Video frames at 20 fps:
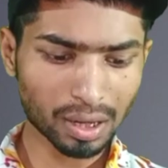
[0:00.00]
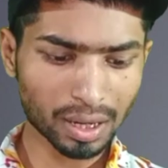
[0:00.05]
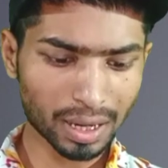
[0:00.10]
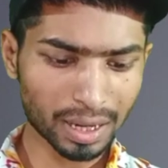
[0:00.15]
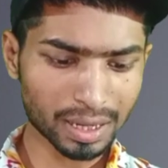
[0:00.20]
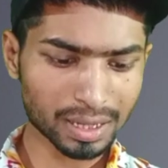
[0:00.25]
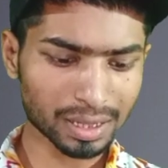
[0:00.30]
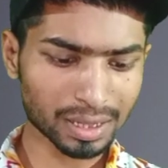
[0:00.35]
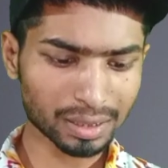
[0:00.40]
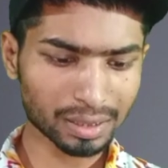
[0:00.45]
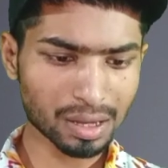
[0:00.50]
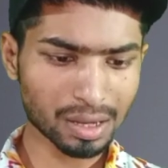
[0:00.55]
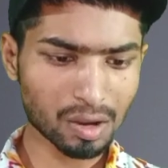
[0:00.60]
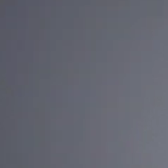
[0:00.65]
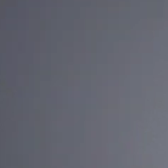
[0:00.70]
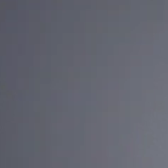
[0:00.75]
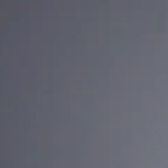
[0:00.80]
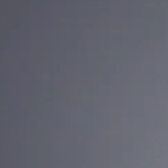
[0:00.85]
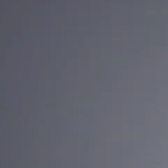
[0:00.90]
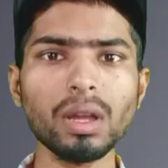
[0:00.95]
कर सकते
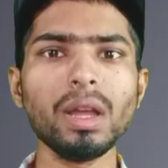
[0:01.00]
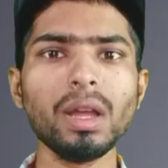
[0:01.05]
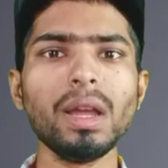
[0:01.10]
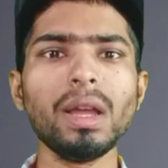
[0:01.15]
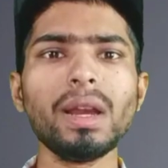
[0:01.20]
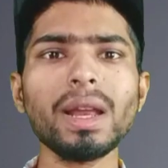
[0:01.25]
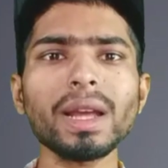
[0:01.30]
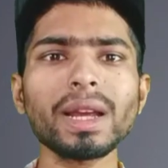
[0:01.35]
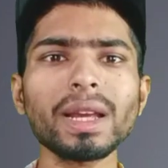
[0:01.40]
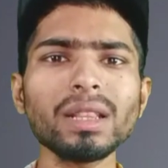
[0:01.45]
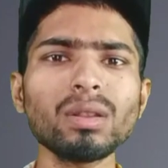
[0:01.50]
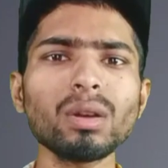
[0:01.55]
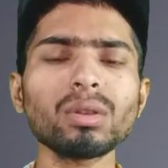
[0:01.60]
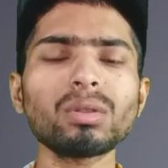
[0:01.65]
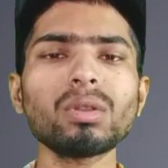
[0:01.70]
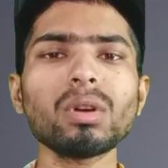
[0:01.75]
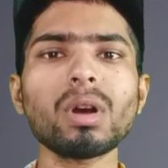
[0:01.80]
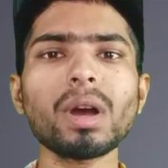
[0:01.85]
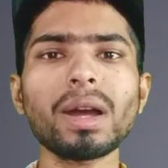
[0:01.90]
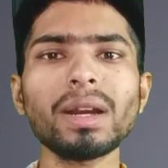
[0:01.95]
हो लेकिन
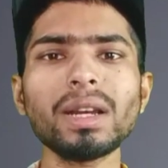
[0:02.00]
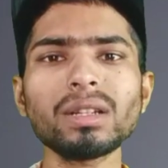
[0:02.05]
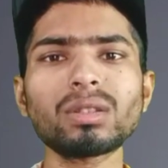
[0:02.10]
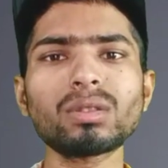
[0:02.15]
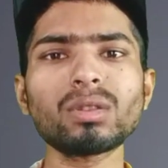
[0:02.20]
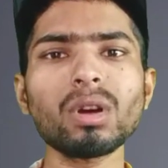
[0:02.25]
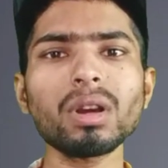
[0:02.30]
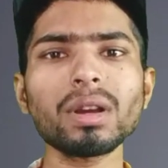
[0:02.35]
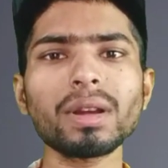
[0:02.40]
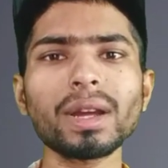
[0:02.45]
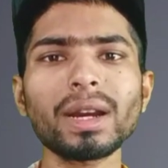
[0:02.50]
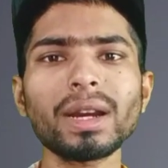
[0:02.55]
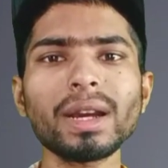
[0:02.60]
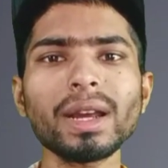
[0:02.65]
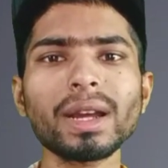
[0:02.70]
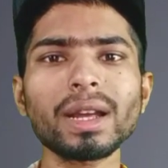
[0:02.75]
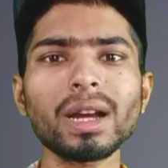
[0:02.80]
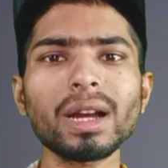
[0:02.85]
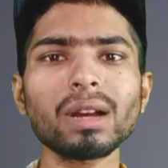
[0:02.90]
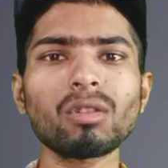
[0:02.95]
दोस्तों अनइंस्टॉल करने
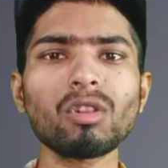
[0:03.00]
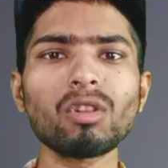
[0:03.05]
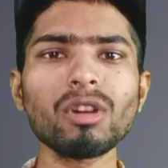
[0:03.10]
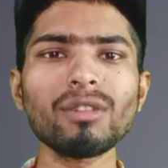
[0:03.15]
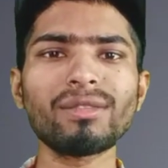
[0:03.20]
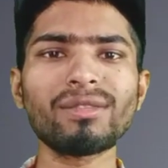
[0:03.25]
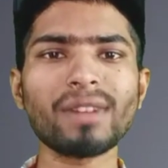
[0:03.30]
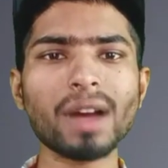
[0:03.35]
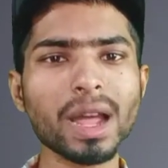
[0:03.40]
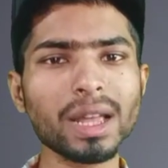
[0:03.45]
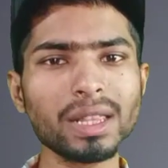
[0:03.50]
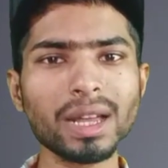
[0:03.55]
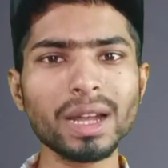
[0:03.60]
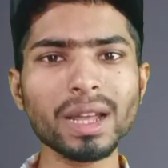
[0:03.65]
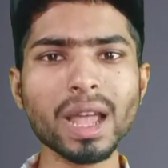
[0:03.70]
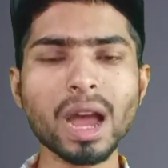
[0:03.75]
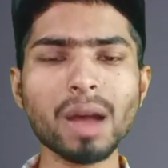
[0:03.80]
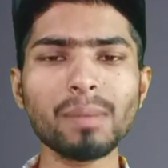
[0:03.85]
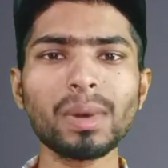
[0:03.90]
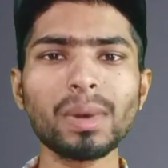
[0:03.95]
का कोई फ़ायदा
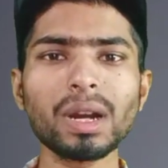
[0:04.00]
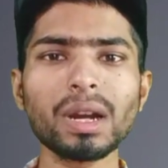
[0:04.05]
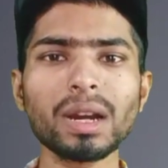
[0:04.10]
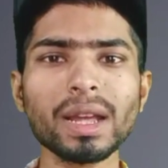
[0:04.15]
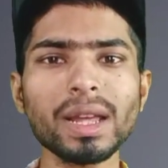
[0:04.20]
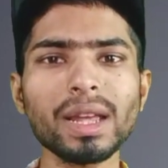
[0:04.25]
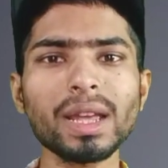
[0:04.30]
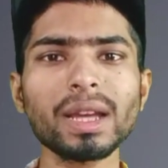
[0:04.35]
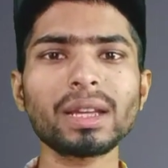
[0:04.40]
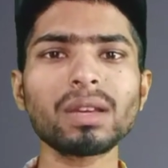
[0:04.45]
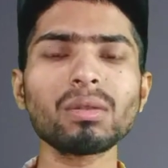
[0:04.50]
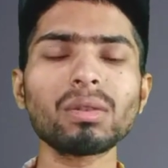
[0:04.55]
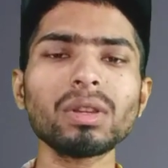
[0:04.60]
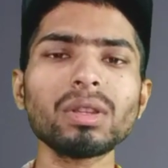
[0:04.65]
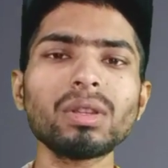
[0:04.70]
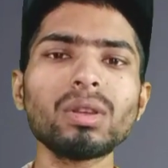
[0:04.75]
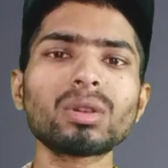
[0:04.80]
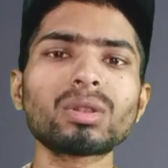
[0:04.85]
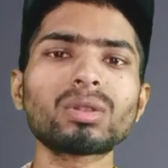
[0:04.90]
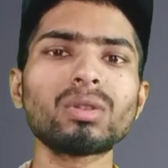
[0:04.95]
यहाँ पर नहीं है क्योंकि
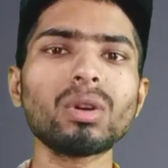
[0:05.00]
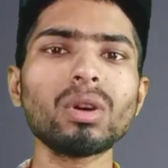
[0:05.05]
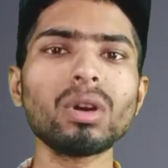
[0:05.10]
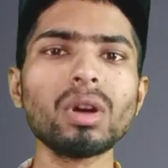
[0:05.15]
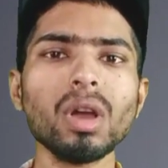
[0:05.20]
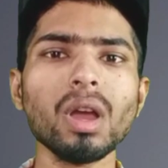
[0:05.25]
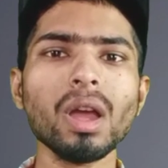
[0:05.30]
दोस्तों